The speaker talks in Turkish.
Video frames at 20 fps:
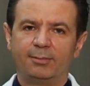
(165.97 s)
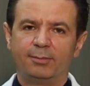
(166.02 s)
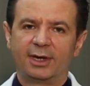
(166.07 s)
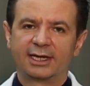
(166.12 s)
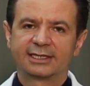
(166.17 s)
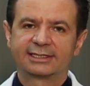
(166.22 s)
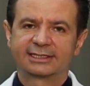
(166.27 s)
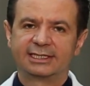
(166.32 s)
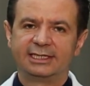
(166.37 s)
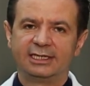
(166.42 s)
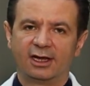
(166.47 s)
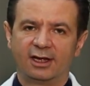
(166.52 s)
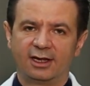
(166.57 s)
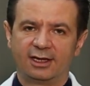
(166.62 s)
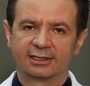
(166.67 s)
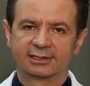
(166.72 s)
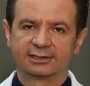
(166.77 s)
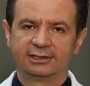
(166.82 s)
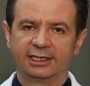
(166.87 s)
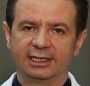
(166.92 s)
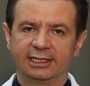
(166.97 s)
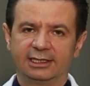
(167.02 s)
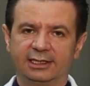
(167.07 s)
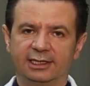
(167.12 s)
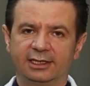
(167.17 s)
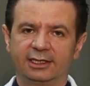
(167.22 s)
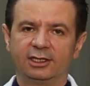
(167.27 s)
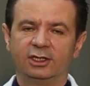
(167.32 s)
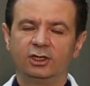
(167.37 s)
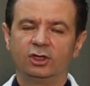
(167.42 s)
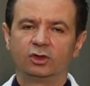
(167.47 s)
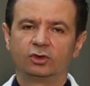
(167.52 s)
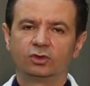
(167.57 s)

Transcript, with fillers: maskeli hazne ile,